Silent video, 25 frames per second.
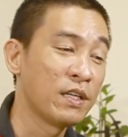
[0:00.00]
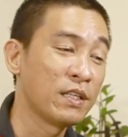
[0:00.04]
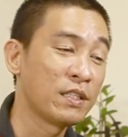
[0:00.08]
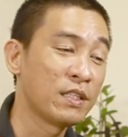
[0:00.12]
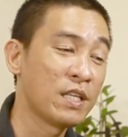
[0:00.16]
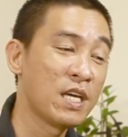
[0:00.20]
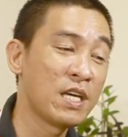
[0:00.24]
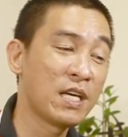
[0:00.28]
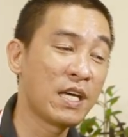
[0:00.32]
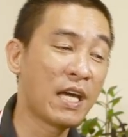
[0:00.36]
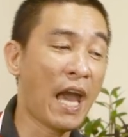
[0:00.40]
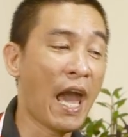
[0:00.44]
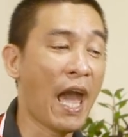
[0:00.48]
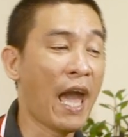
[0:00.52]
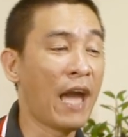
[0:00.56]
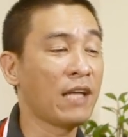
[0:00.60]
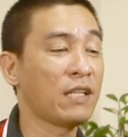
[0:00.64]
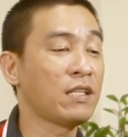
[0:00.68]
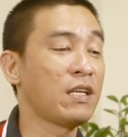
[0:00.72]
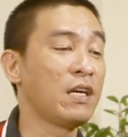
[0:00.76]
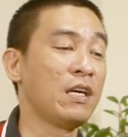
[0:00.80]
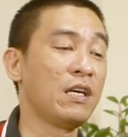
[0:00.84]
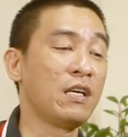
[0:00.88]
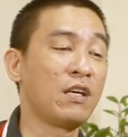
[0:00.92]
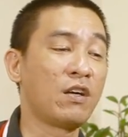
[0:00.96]
thiên can
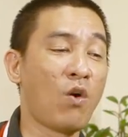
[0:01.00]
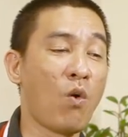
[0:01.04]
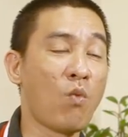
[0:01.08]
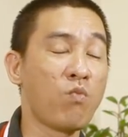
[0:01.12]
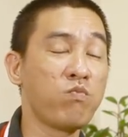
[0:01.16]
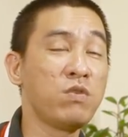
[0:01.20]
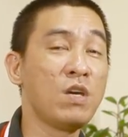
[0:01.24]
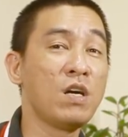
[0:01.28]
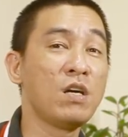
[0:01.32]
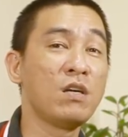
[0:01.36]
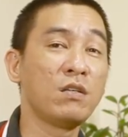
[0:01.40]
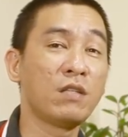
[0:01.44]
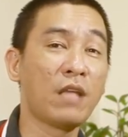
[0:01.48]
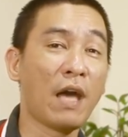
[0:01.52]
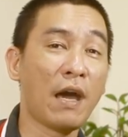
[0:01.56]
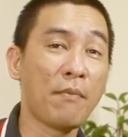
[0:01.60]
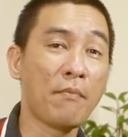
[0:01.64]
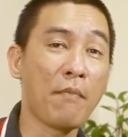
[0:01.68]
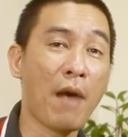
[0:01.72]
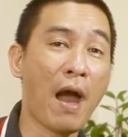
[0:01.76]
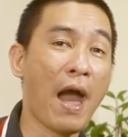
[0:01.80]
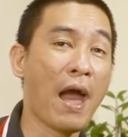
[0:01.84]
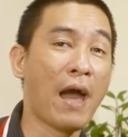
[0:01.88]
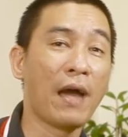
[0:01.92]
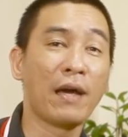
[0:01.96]
thì cũng như tháng
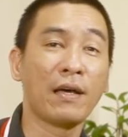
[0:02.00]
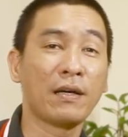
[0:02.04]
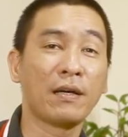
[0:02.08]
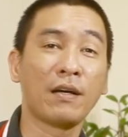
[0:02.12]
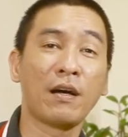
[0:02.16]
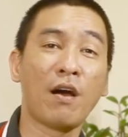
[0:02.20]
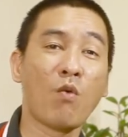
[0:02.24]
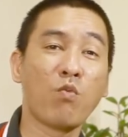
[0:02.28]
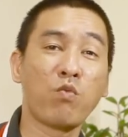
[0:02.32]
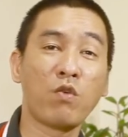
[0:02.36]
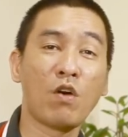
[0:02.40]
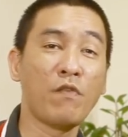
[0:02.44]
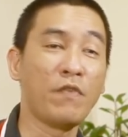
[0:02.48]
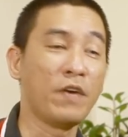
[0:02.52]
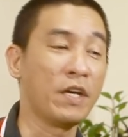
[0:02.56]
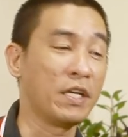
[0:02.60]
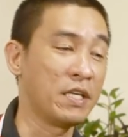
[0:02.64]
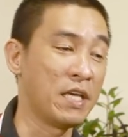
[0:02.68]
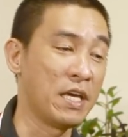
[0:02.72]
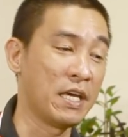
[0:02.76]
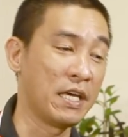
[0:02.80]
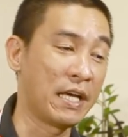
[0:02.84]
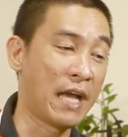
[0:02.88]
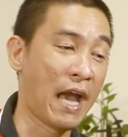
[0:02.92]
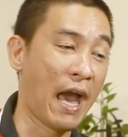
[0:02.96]
3 không có việc
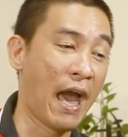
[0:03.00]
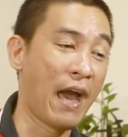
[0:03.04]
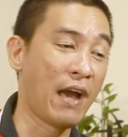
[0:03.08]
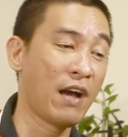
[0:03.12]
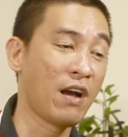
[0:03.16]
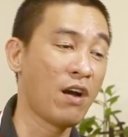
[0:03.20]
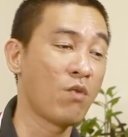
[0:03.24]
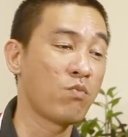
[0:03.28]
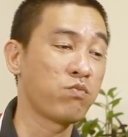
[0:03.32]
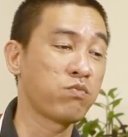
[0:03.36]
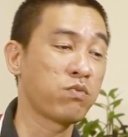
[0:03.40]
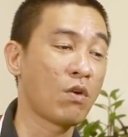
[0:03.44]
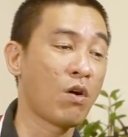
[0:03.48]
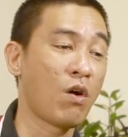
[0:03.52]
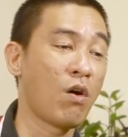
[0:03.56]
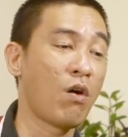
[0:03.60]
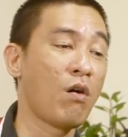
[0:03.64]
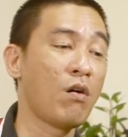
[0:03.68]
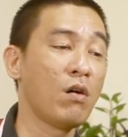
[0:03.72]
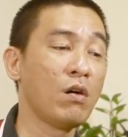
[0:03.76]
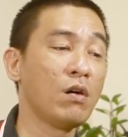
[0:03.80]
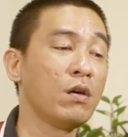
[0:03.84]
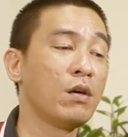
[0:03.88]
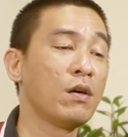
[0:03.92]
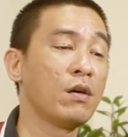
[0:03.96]
gì cả không
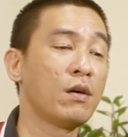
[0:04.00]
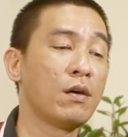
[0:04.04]
có